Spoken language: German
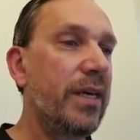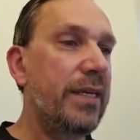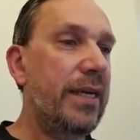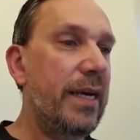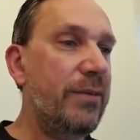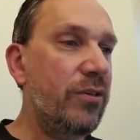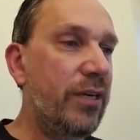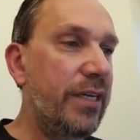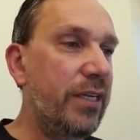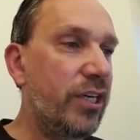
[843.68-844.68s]
dann habe ich noch
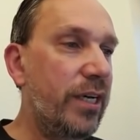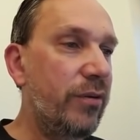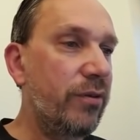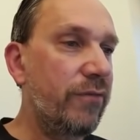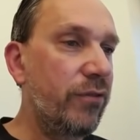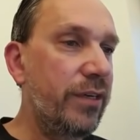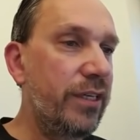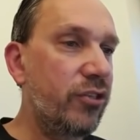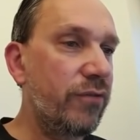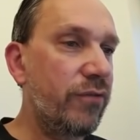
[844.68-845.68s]
eine Entscheidung gefunden,
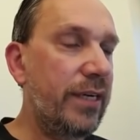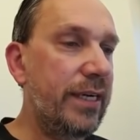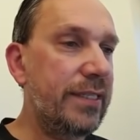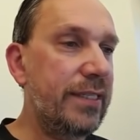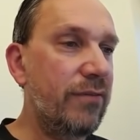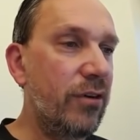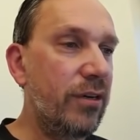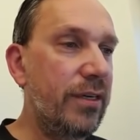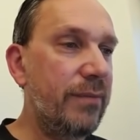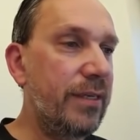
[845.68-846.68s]
die ist schon von letzter
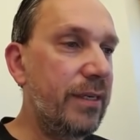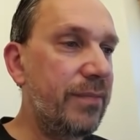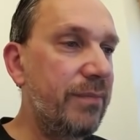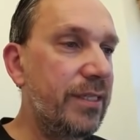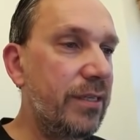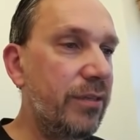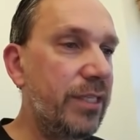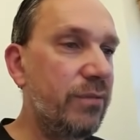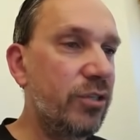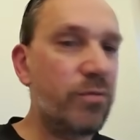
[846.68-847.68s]
Woche, aber ich habe die bisher noch
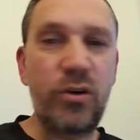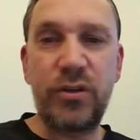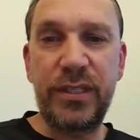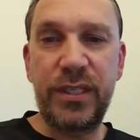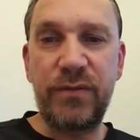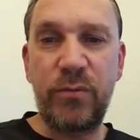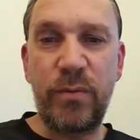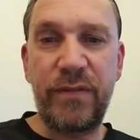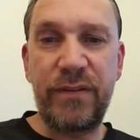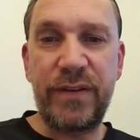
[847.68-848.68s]
nicht besprochen. Die ist vom
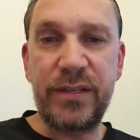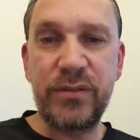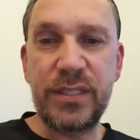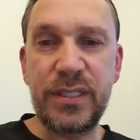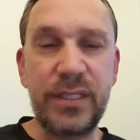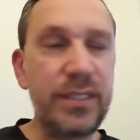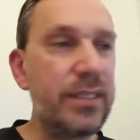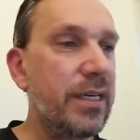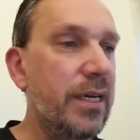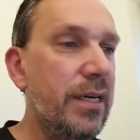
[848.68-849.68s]

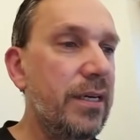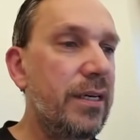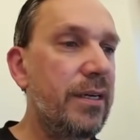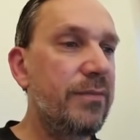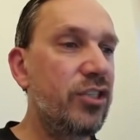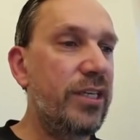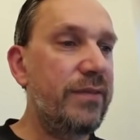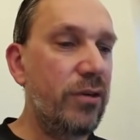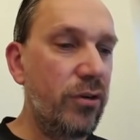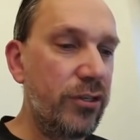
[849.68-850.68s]
Oberverwaltungsgericht ähm,
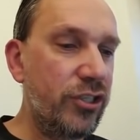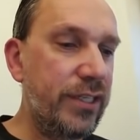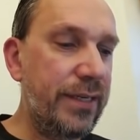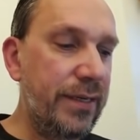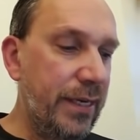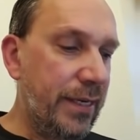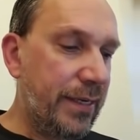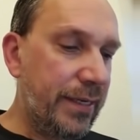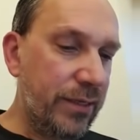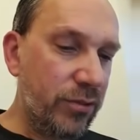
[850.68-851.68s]
Schleswig-Holstein.
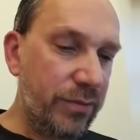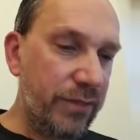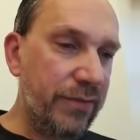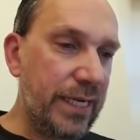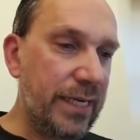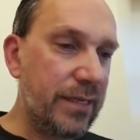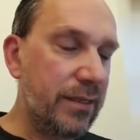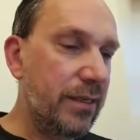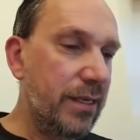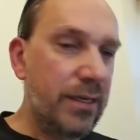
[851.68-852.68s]
Da ging es um die
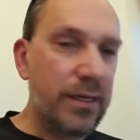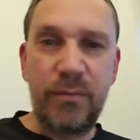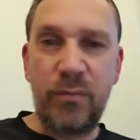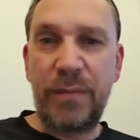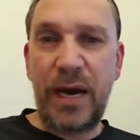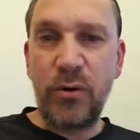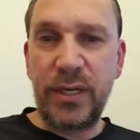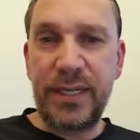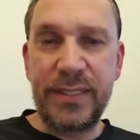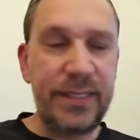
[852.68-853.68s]
Frage, ähm, ob
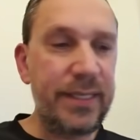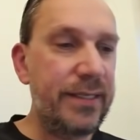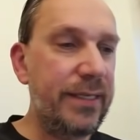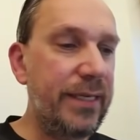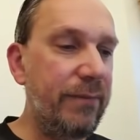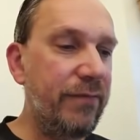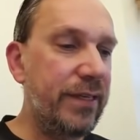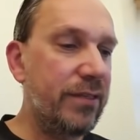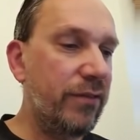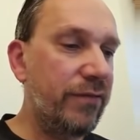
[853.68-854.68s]
Outlet-Center
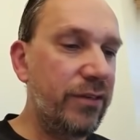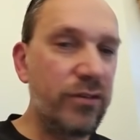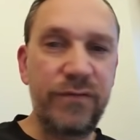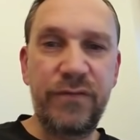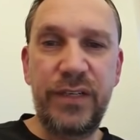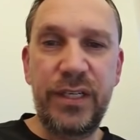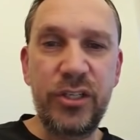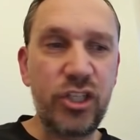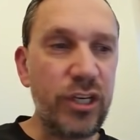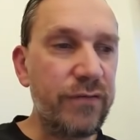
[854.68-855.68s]
ebenfalls öffnen dürfen wie die
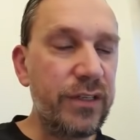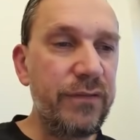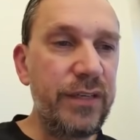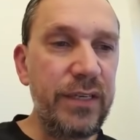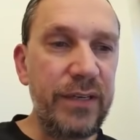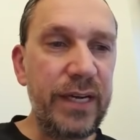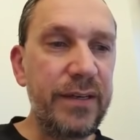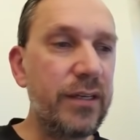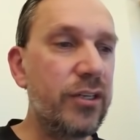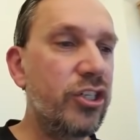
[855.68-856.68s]
Geschäfte, wie, wie
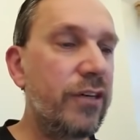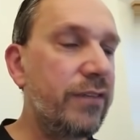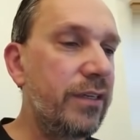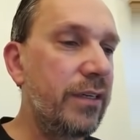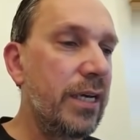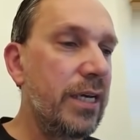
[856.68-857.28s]
andere Geschäfte.